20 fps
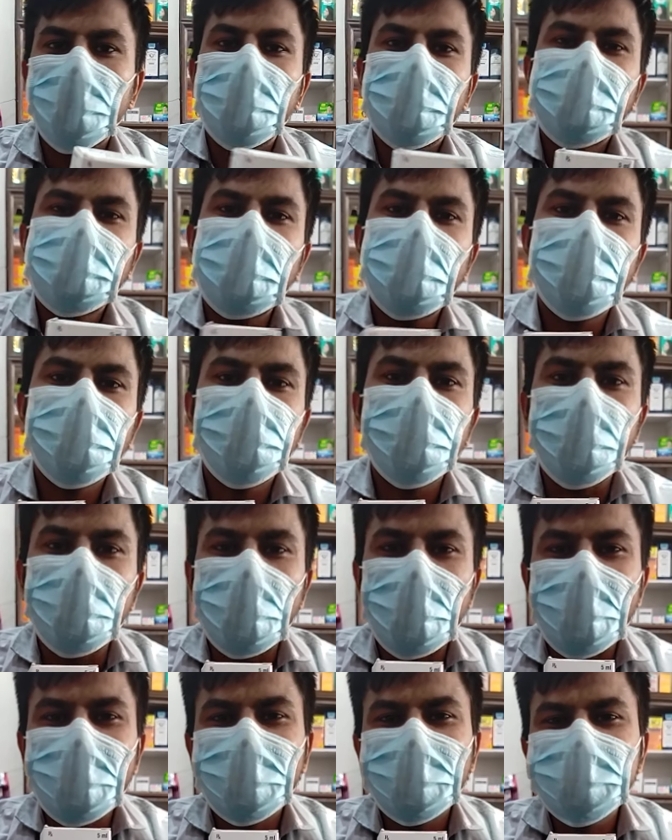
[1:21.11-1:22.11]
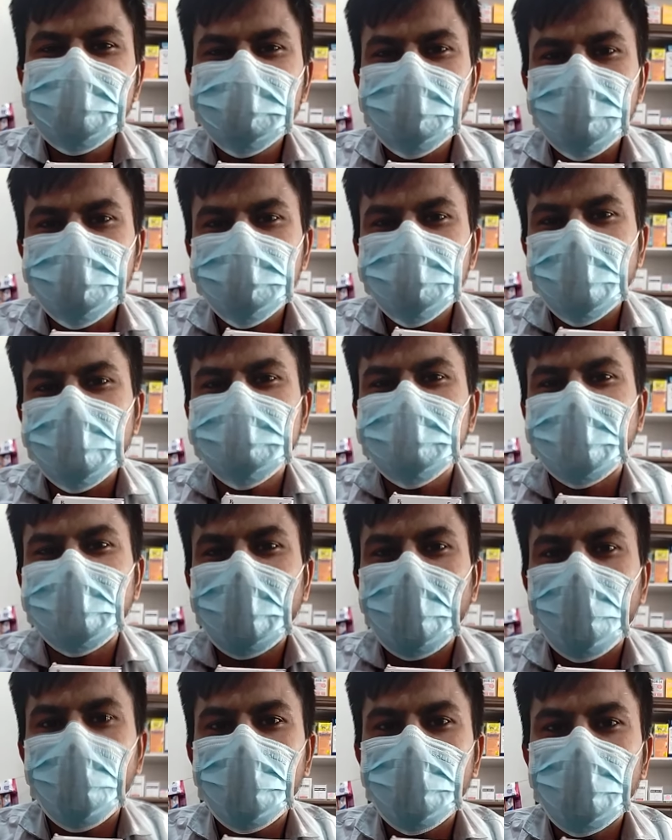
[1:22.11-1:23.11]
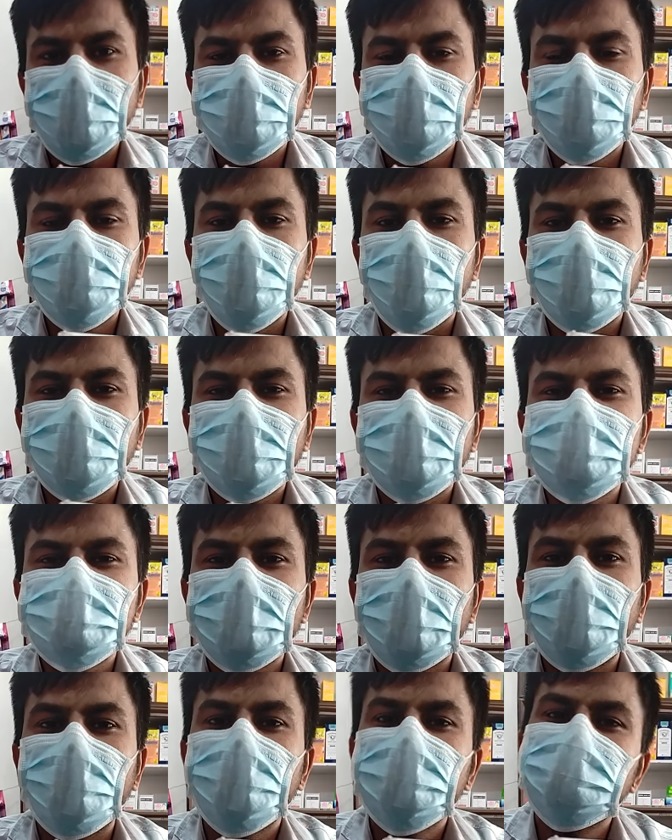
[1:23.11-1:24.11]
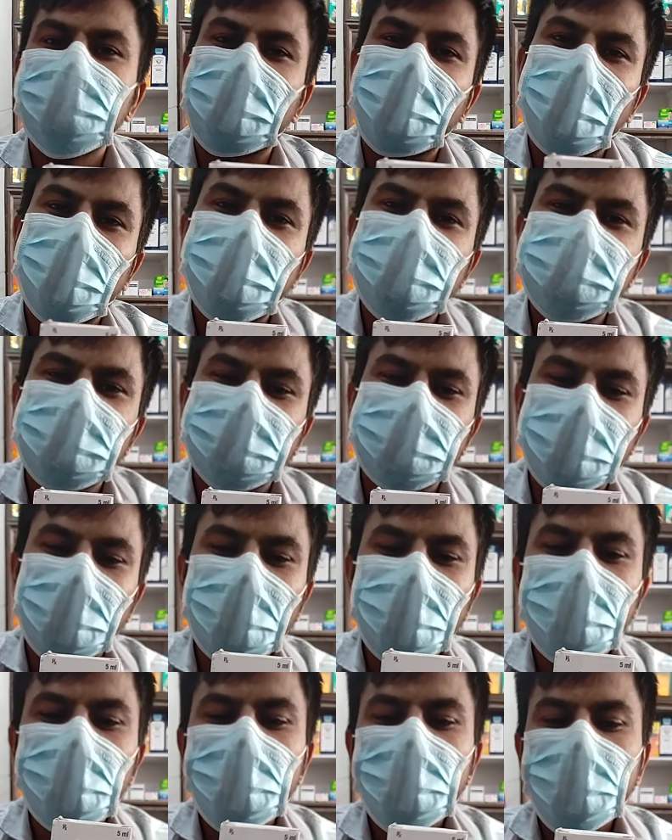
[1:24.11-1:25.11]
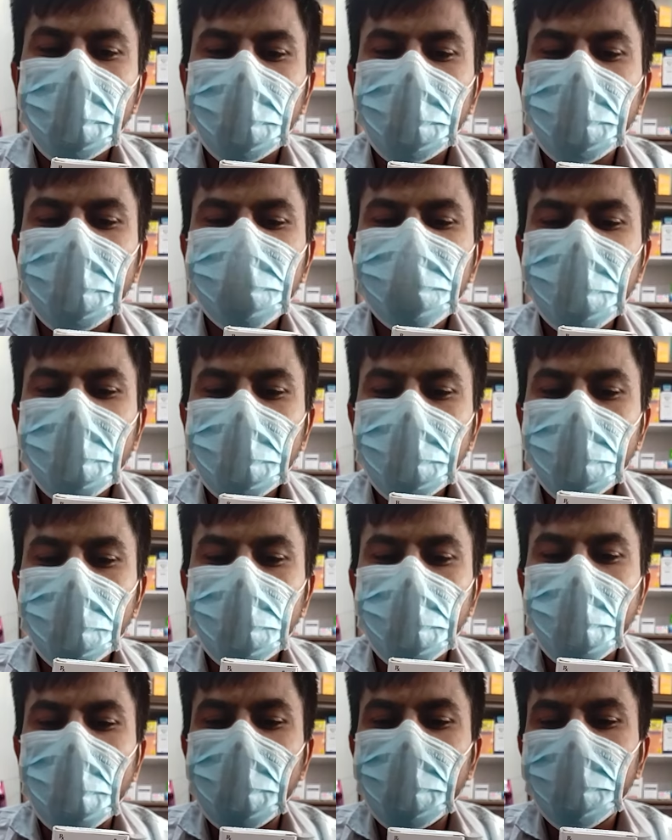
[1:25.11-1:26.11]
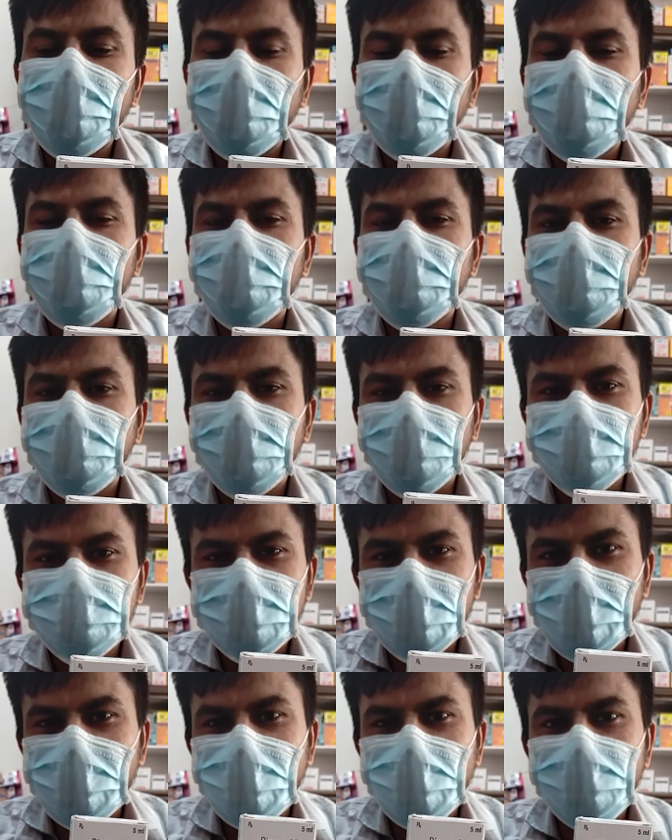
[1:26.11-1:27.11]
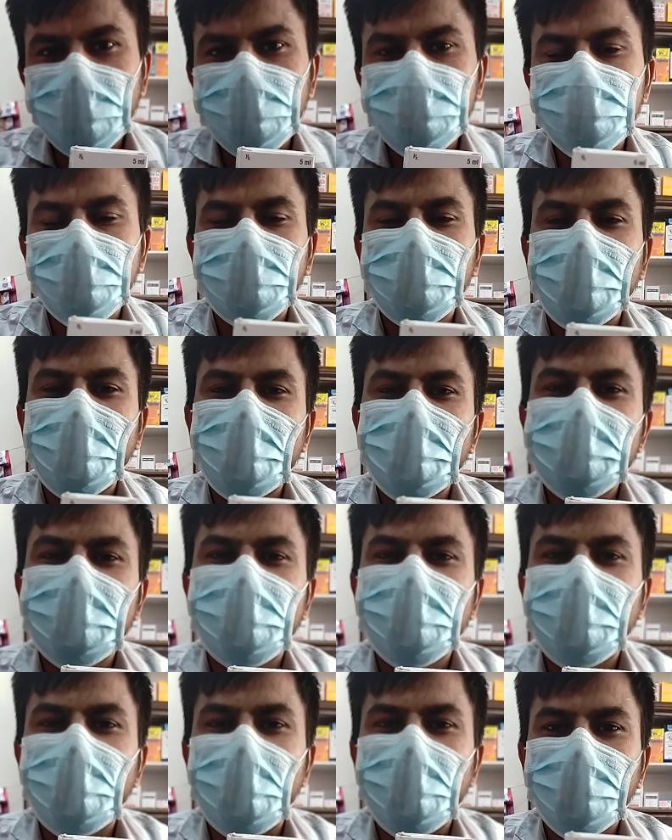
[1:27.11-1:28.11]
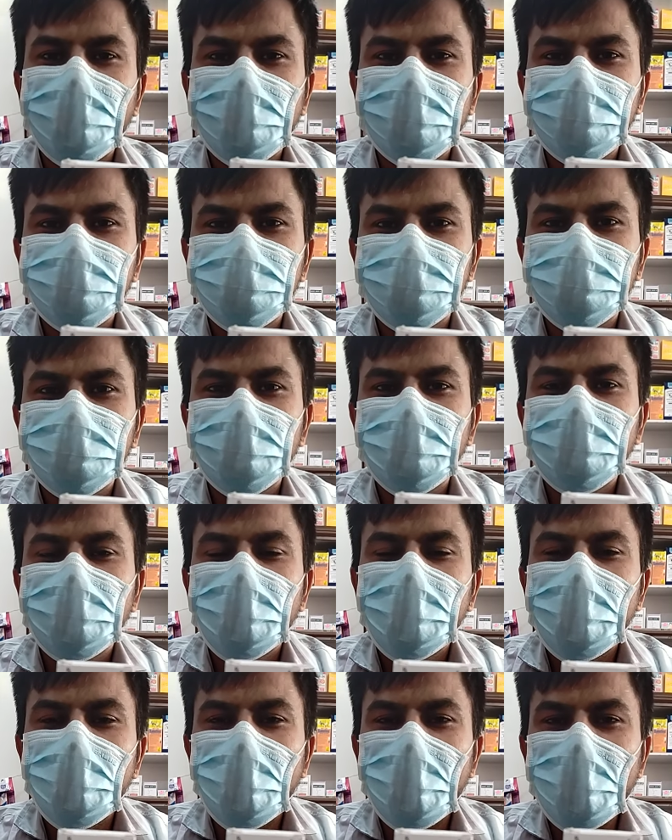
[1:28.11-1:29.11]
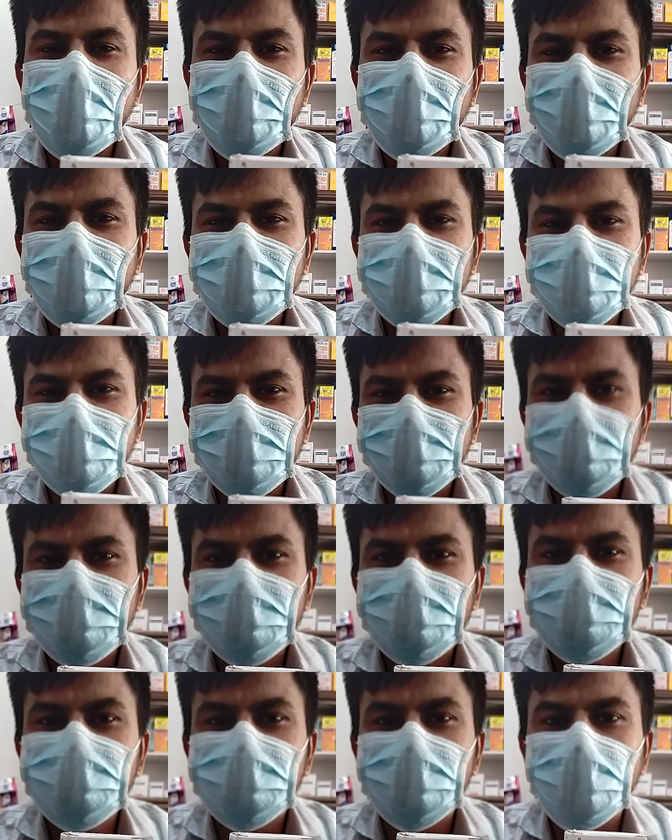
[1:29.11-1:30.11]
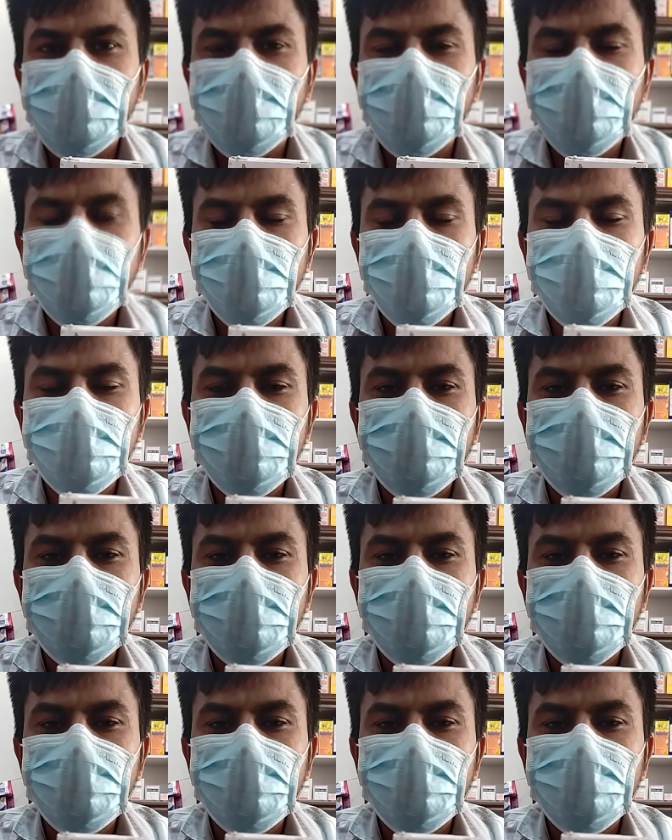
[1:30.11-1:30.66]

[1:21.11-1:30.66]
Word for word: अगर आपको आँख की समस्या ज़्यादा हो रही है तो डॉक्टर इसका डोज बढ़ा भी सकता है रिफा रॉक आई ड्रॉप उसके लिए यूज होता है अगर आप आँख के अंदर ग्लूक